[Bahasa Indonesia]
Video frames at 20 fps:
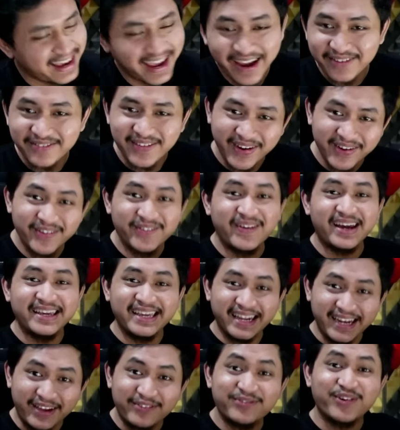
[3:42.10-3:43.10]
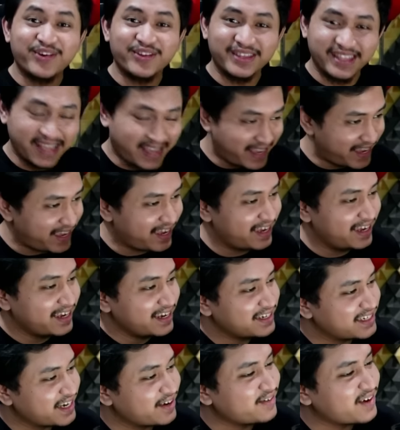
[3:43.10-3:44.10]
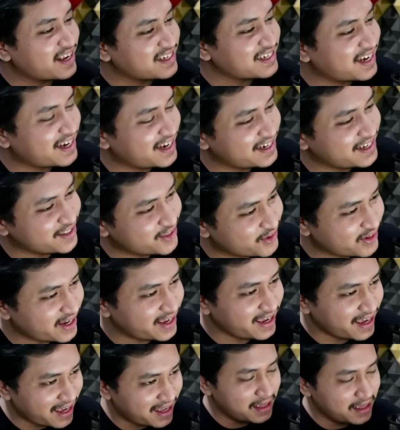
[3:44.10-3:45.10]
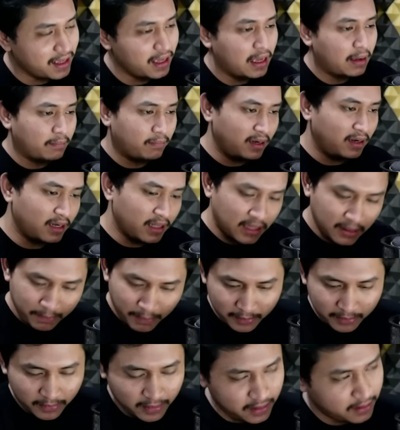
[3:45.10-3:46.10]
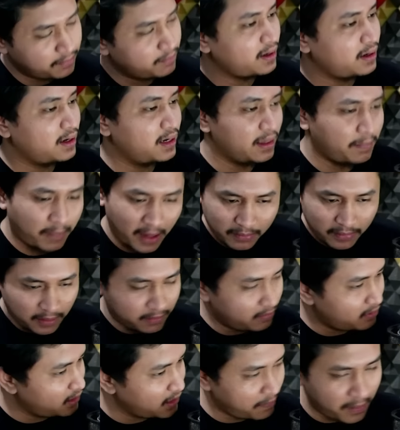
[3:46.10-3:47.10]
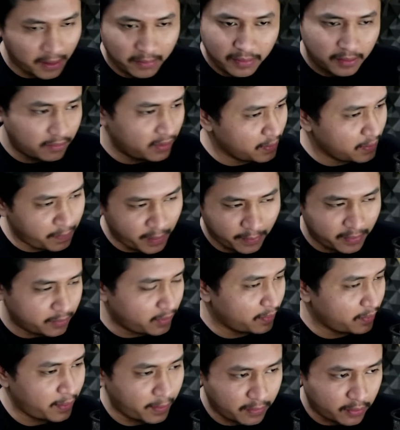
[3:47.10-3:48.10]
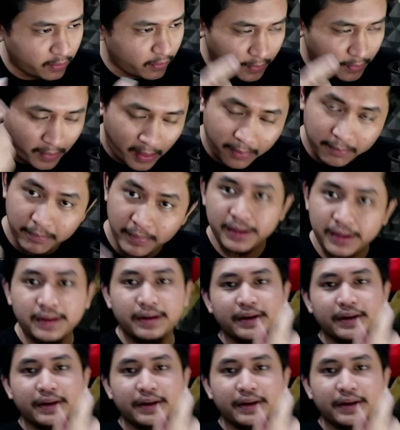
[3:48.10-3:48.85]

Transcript: Emang lumayan effortnya ya. Saya merasakan itu kayak beli payment beli payment beli payment beli payment beli payment beli payment